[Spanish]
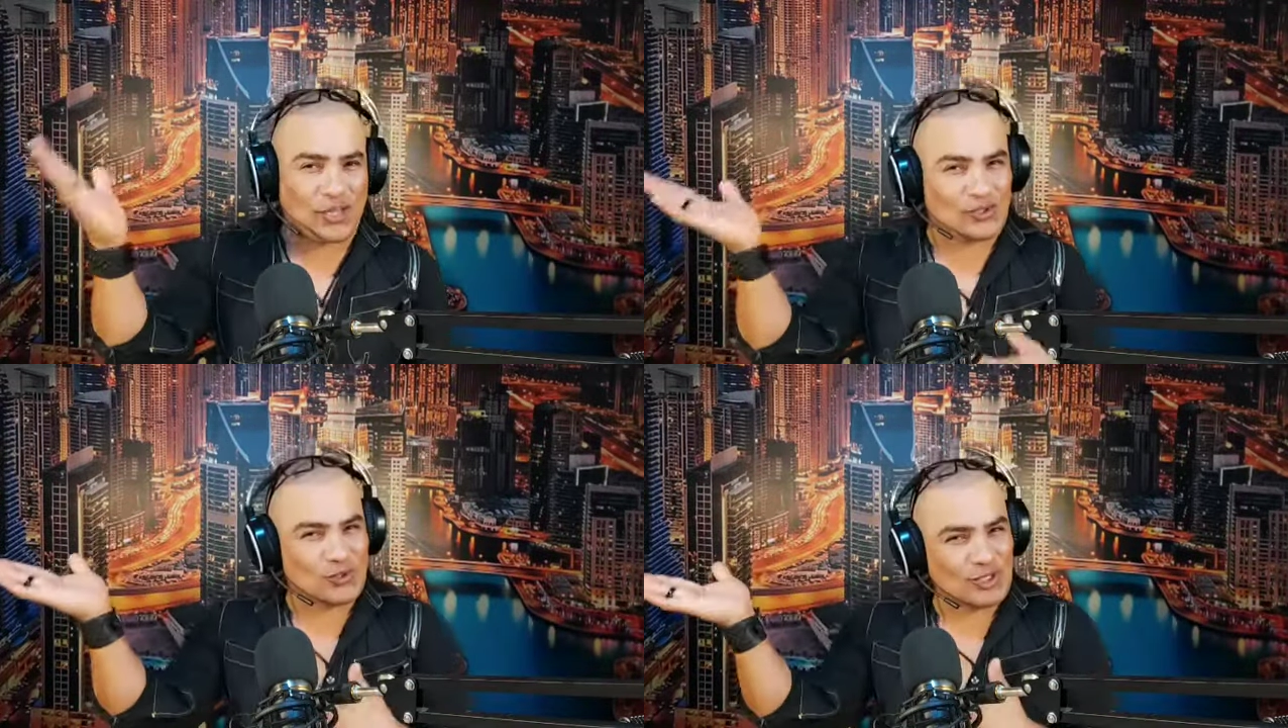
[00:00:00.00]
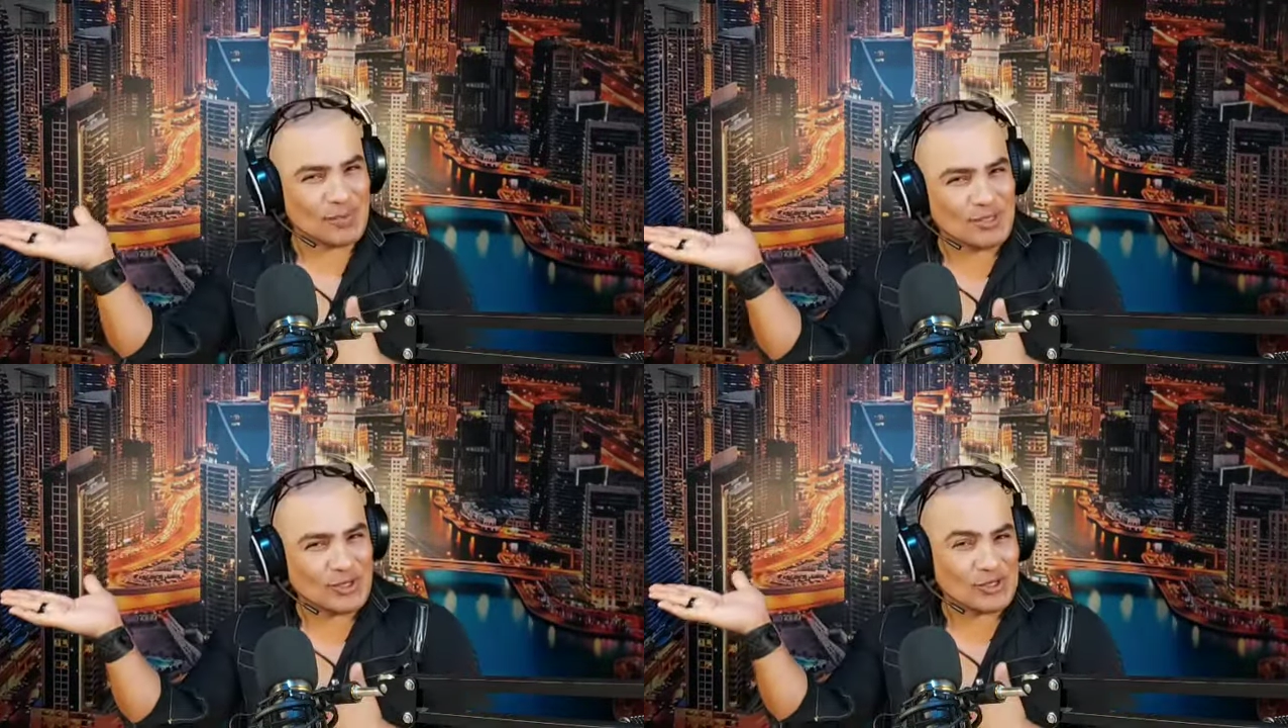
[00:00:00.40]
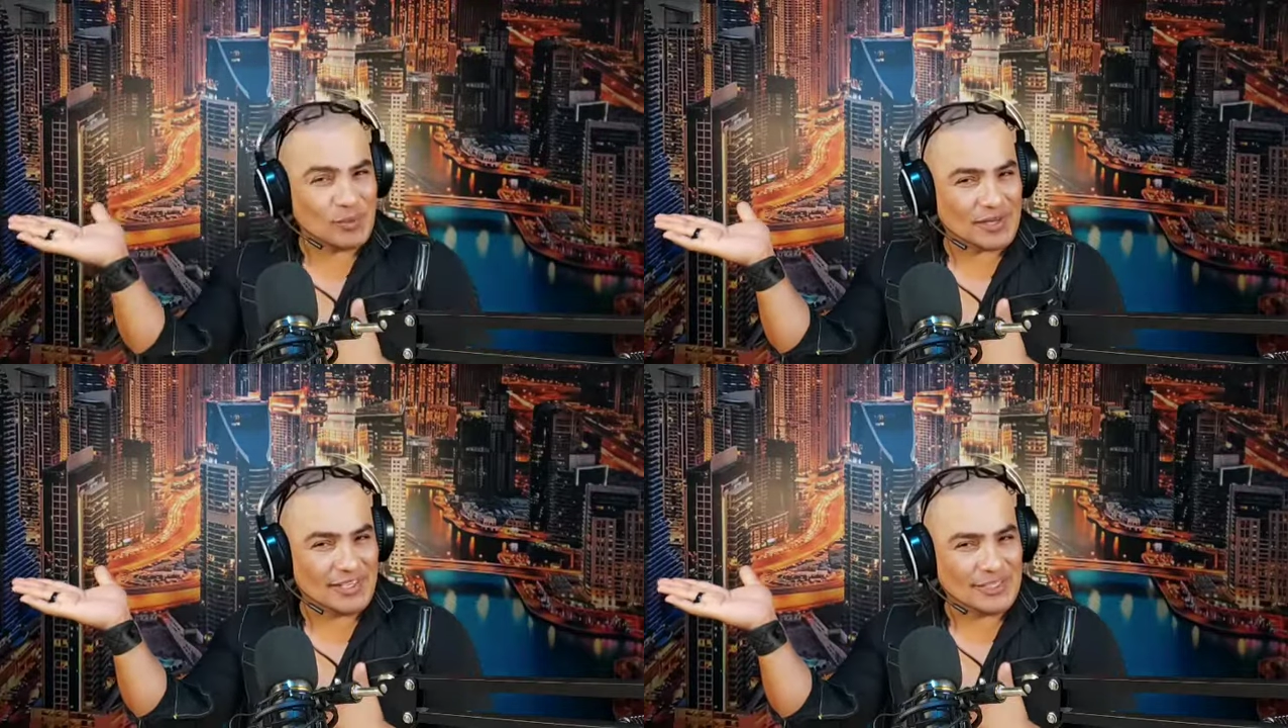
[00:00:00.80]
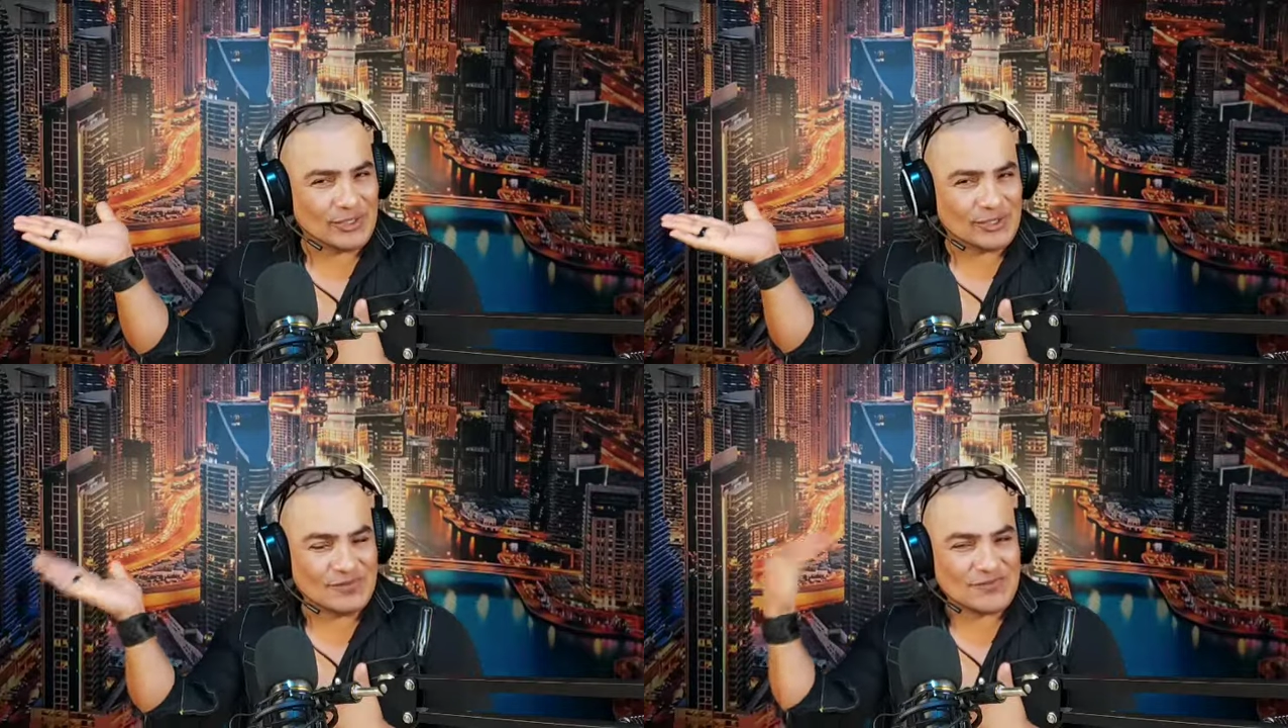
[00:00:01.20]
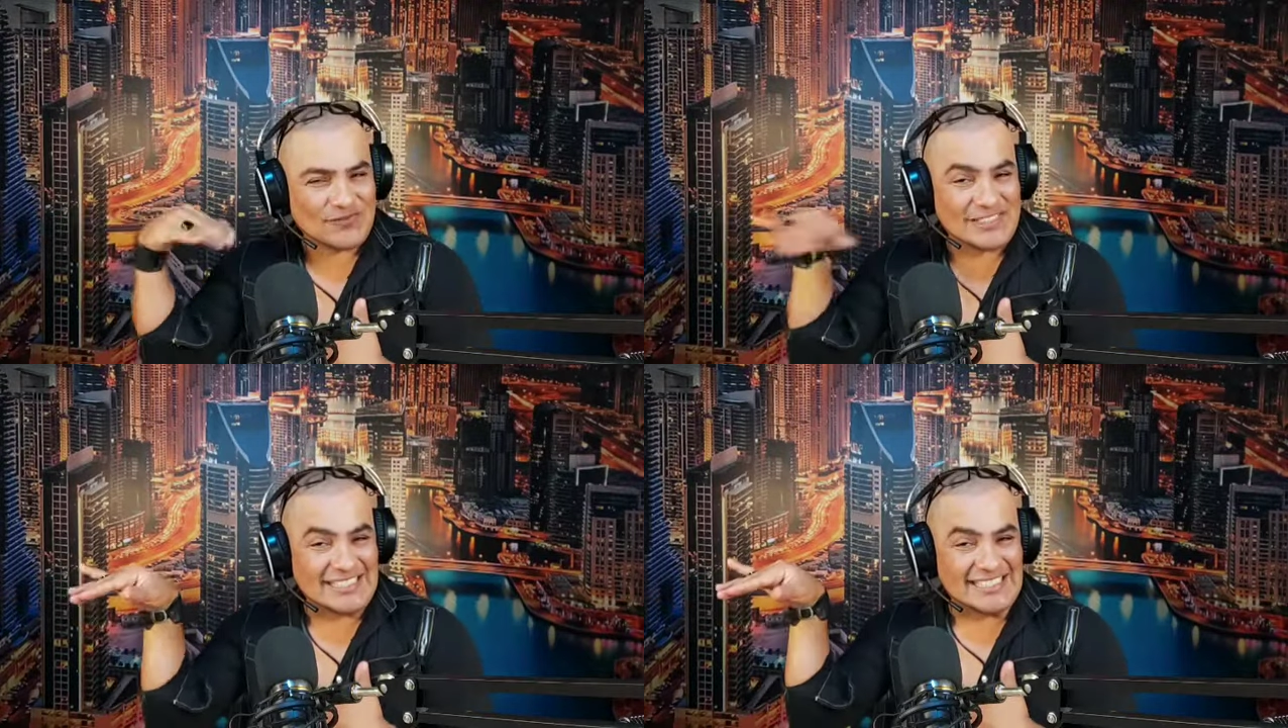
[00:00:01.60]
que tu servidor super lindo
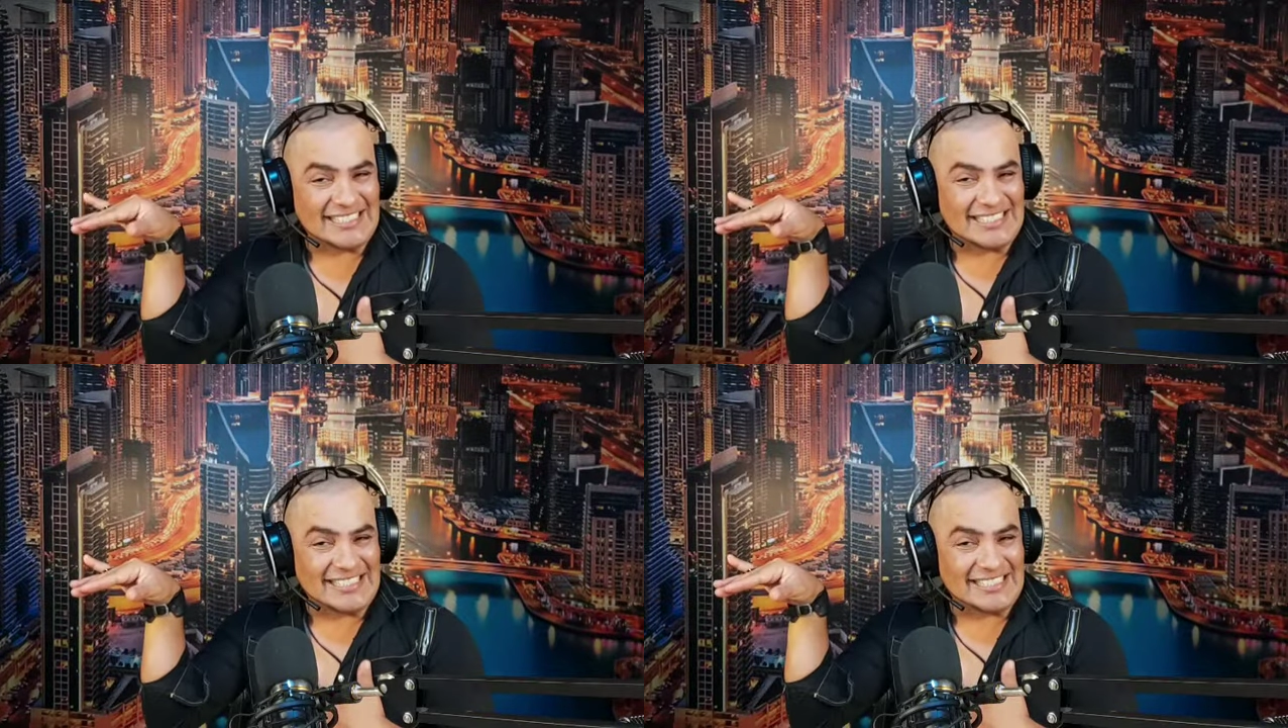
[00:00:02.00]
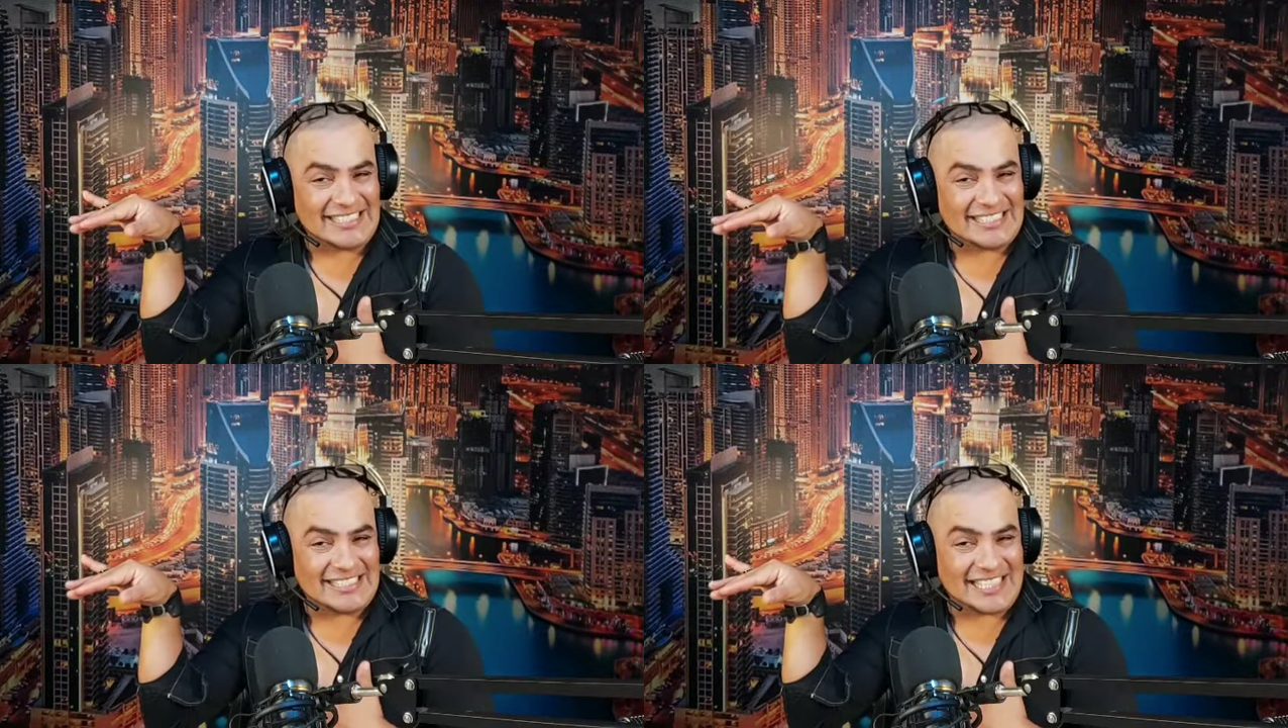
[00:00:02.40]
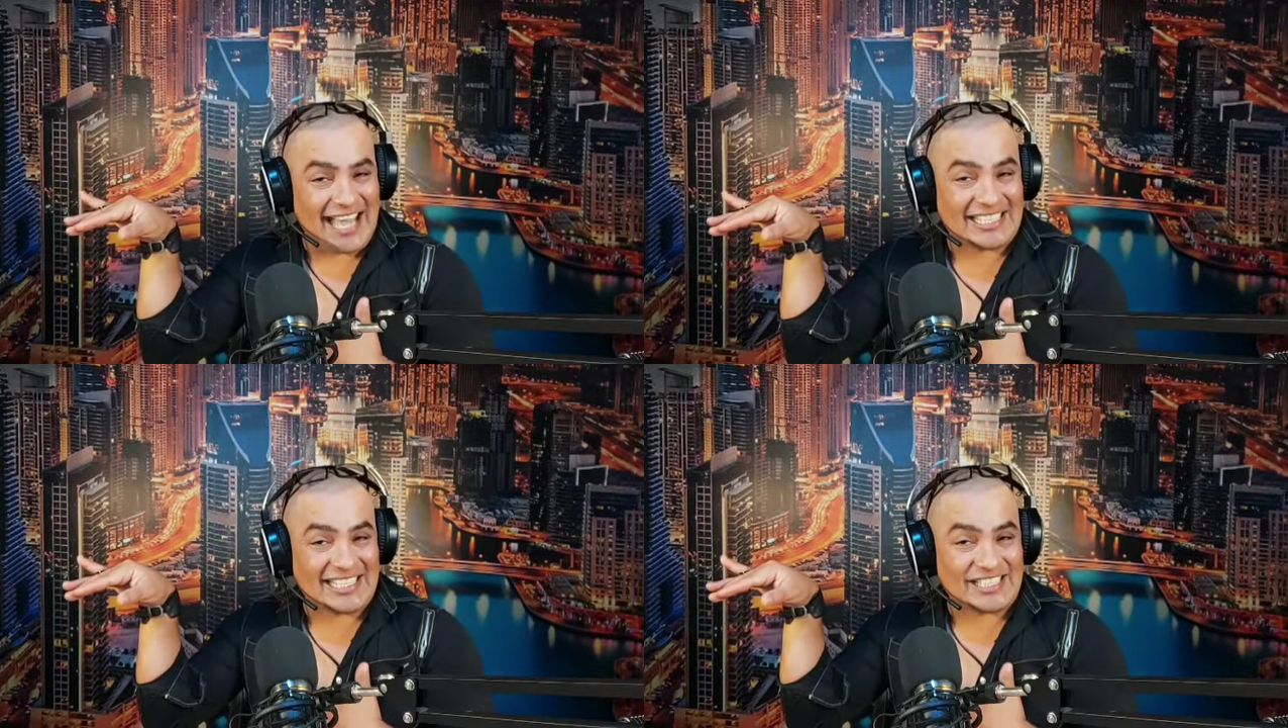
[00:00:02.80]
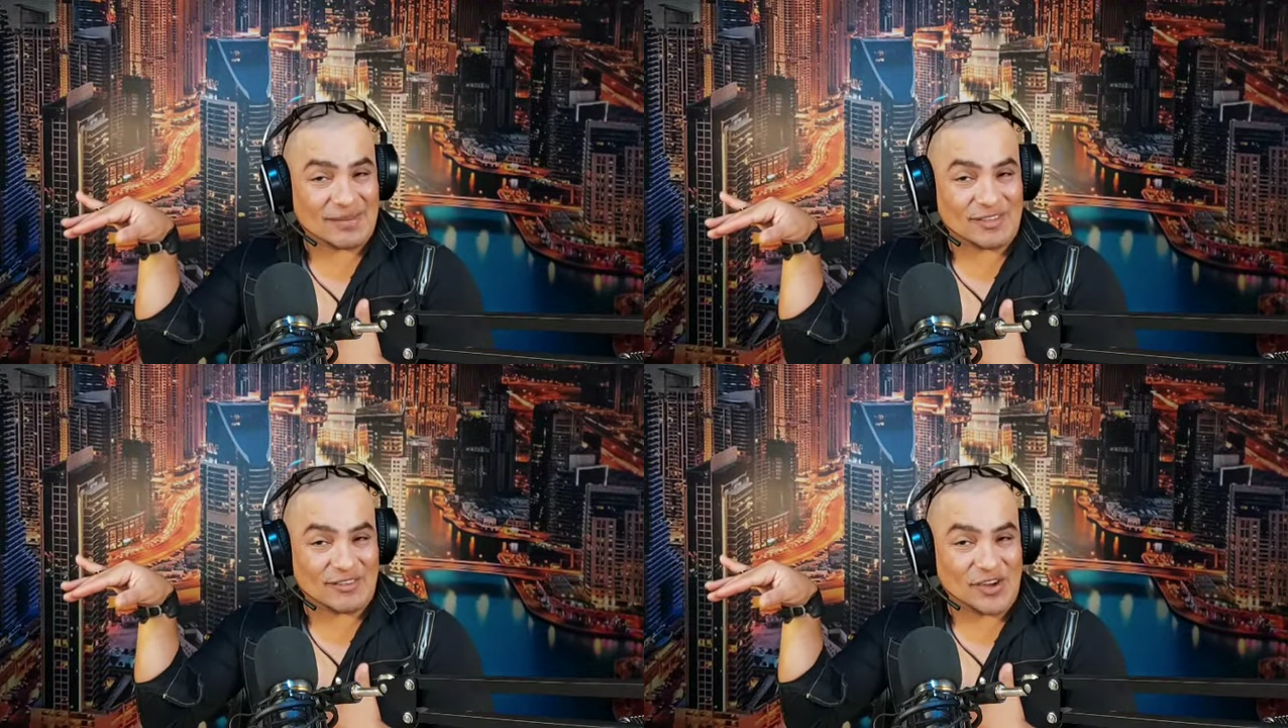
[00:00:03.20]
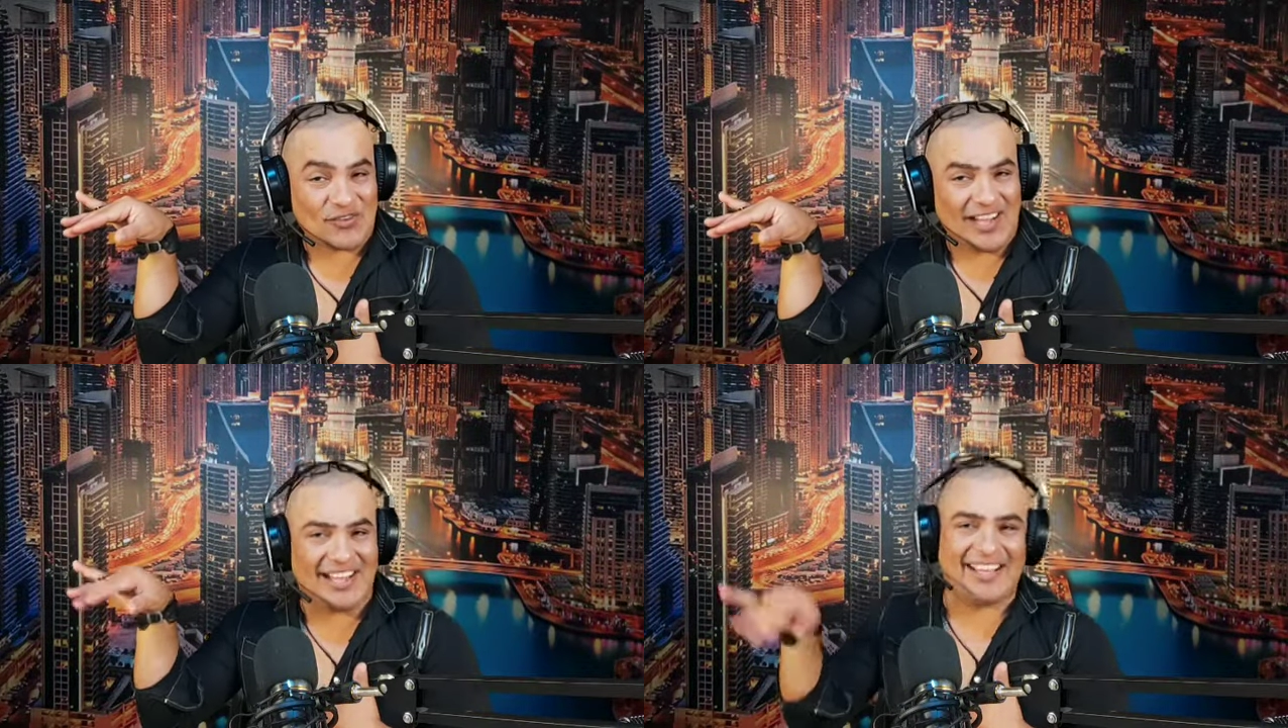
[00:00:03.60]
hace en esta plataforma.